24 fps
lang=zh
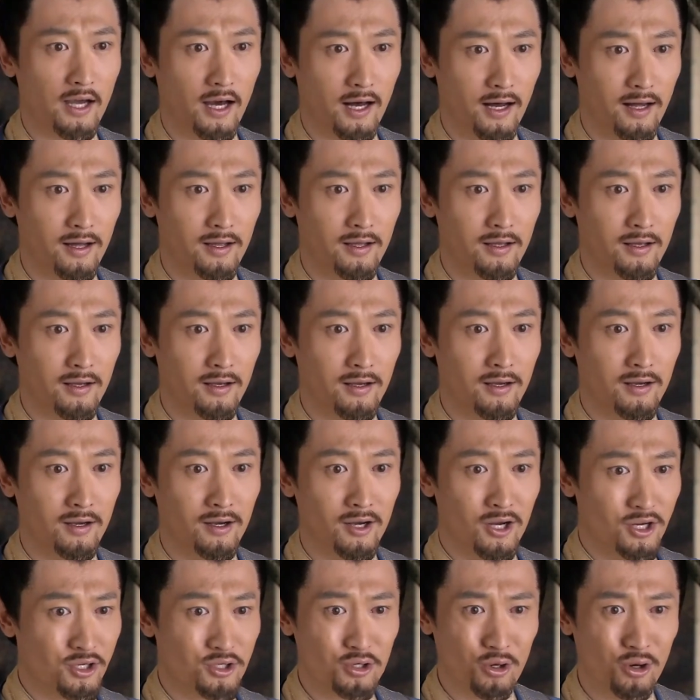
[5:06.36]
对呀，
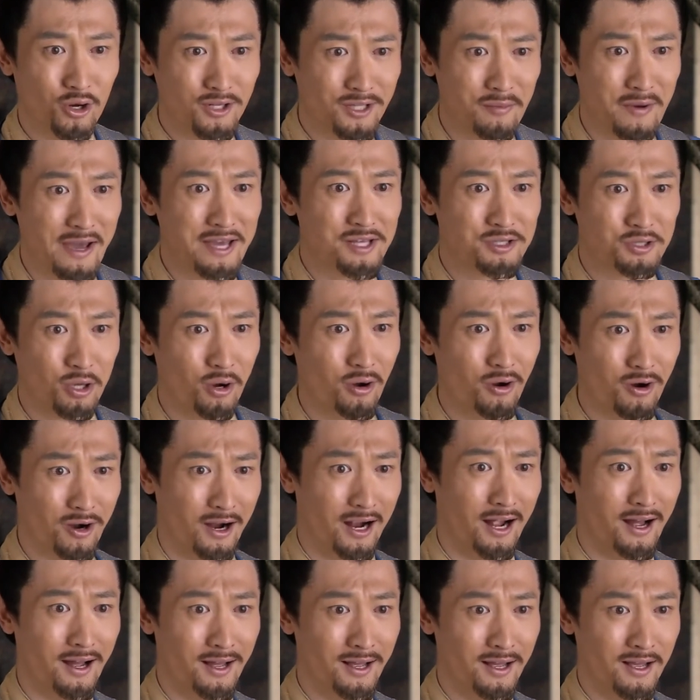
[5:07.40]
说的没
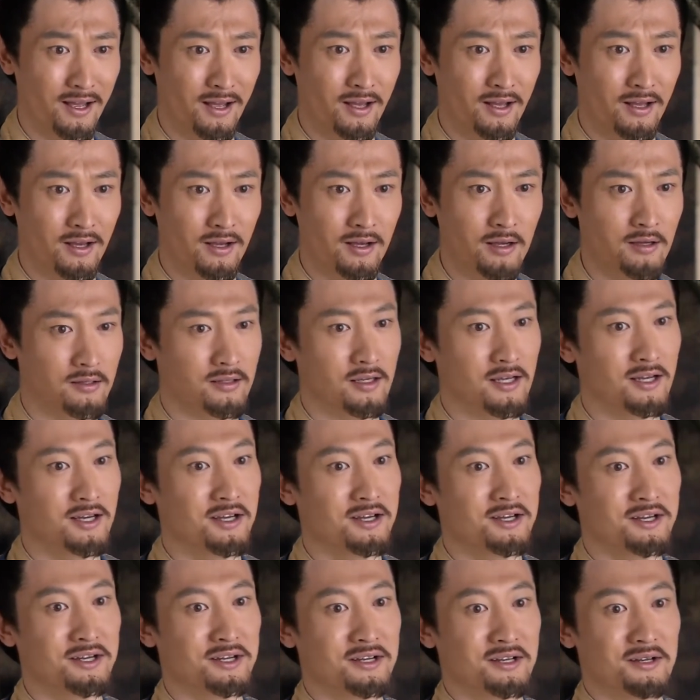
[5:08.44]
错。哼，
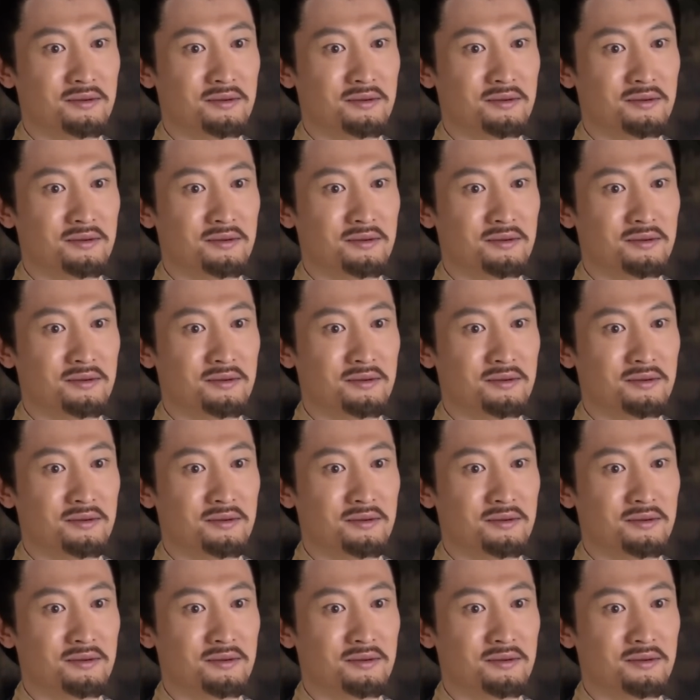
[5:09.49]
